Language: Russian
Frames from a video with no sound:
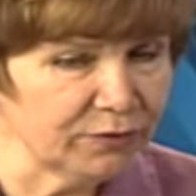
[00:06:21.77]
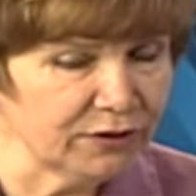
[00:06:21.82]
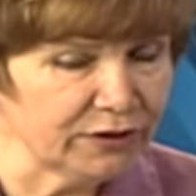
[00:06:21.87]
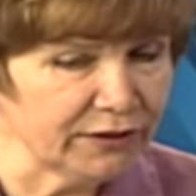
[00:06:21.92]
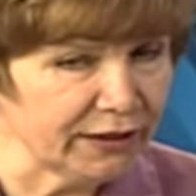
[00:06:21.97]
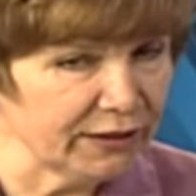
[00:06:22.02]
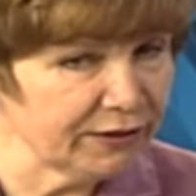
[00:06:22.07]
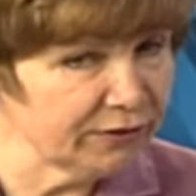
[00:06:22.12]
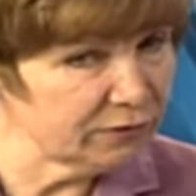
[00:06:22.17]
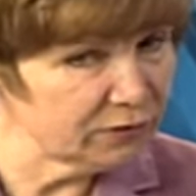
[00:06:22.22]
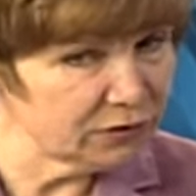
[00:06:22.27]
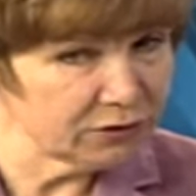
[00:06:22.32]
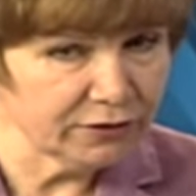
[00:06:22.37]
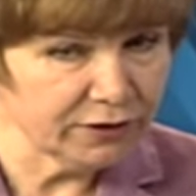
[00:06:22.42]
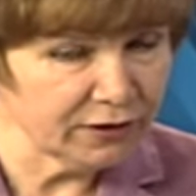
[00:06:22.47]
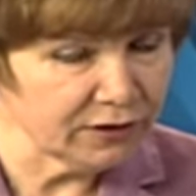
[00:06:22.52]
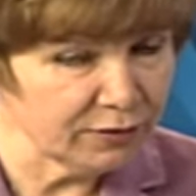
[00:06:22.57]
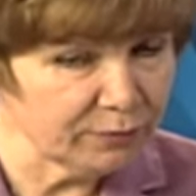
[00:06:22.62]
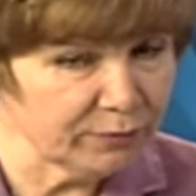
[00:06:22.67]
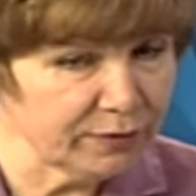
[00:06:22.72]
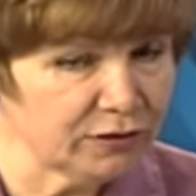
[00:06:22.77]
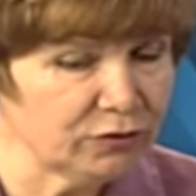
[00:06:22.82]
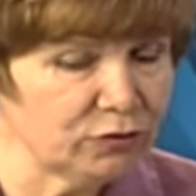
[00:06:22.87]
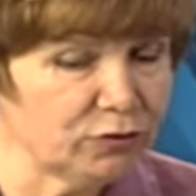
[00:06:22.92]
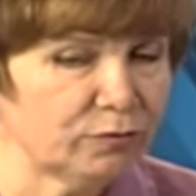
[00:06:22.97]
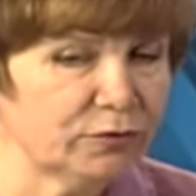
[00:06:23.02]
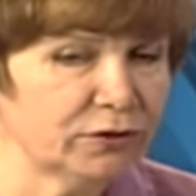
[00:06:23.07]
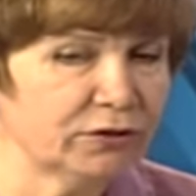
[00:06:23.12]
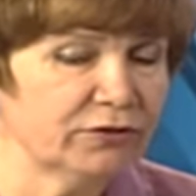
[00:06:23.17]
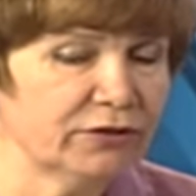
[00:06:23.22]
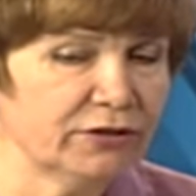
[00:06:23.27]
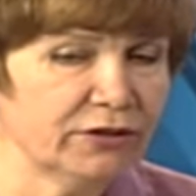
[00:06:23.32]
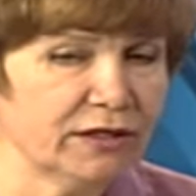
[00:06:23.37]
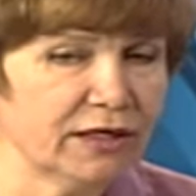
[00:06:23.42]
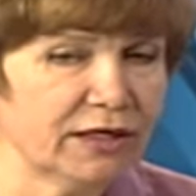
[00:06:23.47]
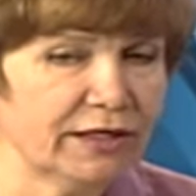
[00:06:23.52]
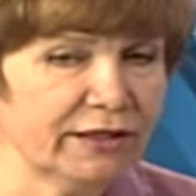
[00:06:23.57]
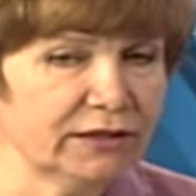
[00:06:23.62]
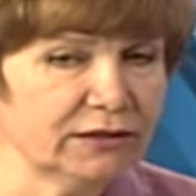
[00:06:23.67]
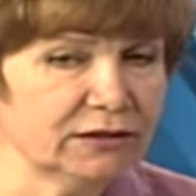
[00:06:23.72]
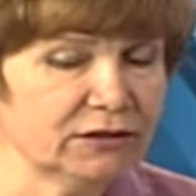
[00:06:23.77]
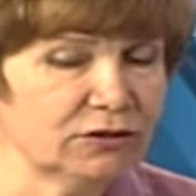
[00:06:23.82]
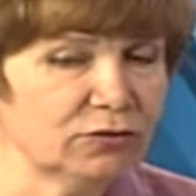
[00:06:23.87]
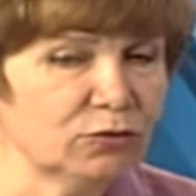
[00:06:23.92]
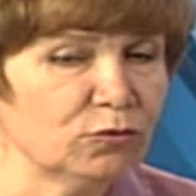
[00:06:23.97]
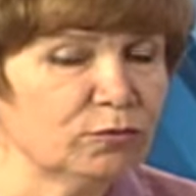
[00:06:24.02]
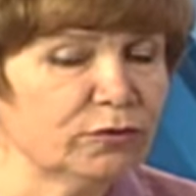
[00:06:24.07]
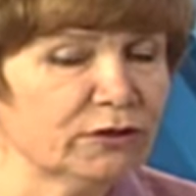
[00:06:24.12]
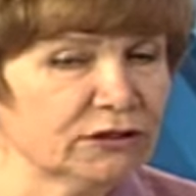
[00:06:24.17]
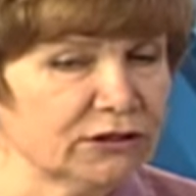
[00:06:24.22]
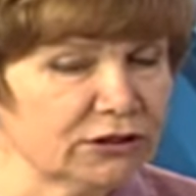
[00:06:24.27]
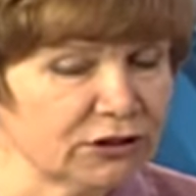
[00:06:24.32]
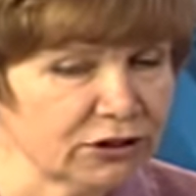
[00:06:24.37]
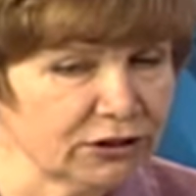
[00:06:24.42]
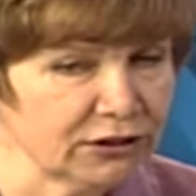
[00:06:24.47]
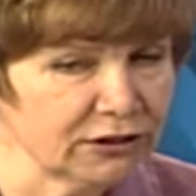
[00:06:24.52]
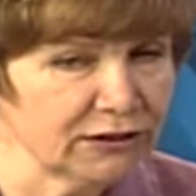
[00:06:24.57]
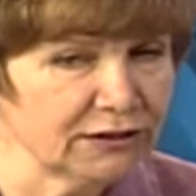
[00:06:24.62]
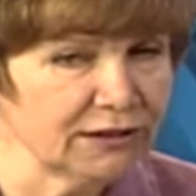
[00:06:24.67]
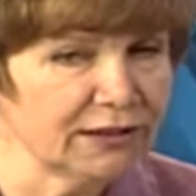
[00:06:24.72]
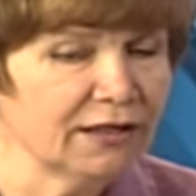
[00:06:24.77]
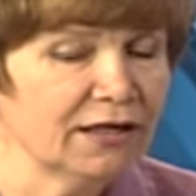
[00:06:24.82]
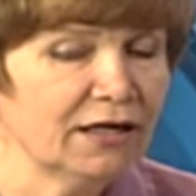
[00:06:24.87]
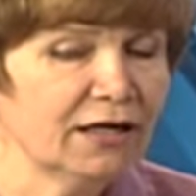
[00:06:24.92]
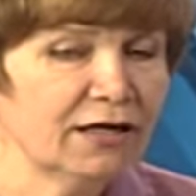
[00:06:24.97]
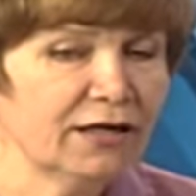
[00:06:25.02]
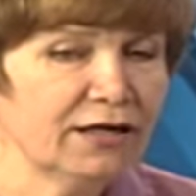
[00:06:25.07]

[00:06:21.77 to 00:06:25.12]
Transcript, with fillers: питания индивидуально подобранную и коррекция образа образа жизни.